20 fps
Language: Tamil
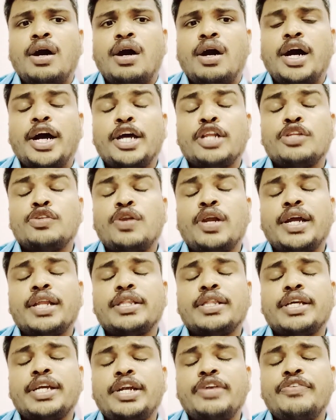ஆயிரத்தி
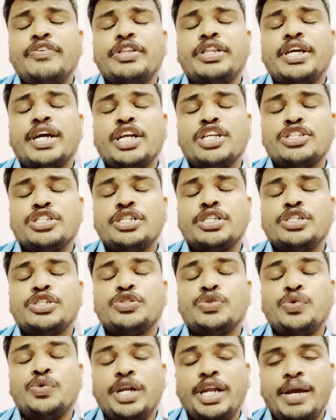தொள்ளாயிரத்தி எழுபத்தி அஞ்சு
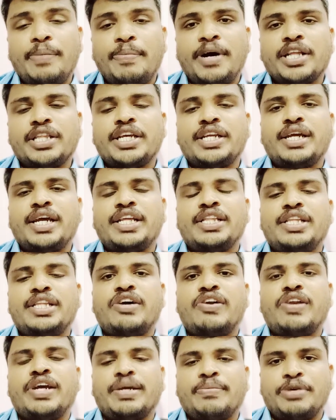ஜூன்லேயே பார்த்தீங்கன்னா
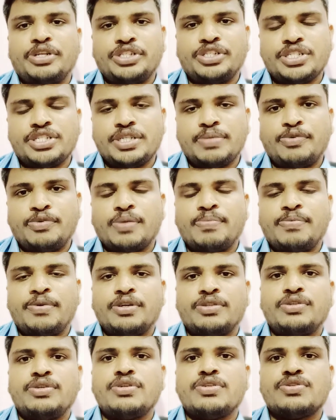இந்தியாவில் எமர்ஜென்சி
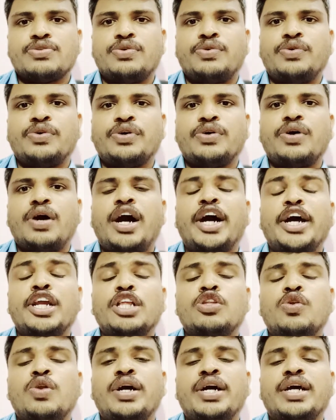போடப்படுது ஸோ
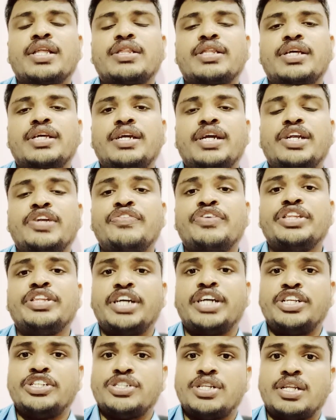ஆயிரத்தி தொள்ளாயிரத்தி
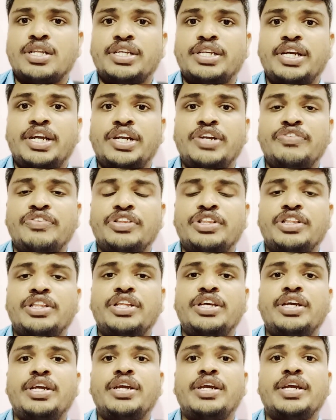எழுபத்தி அஞ்சுலேருந்து
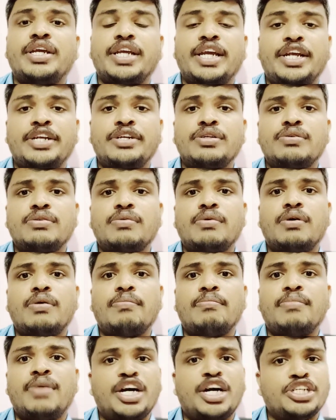எழுபத்தி ஏழு
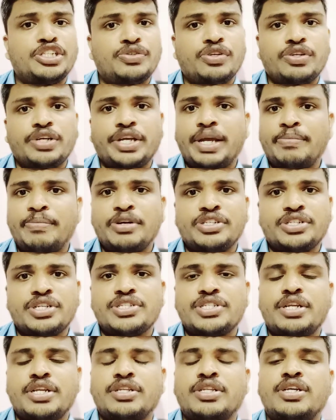மார்ச் வரைக்கும்
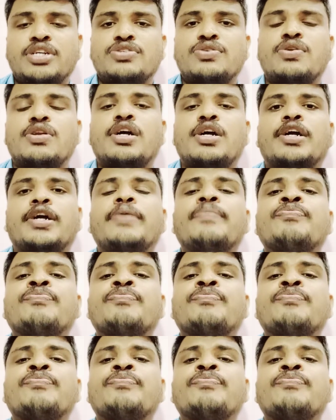எமர்ஜென்சி இருந்ததாக சொல்கிறாங்க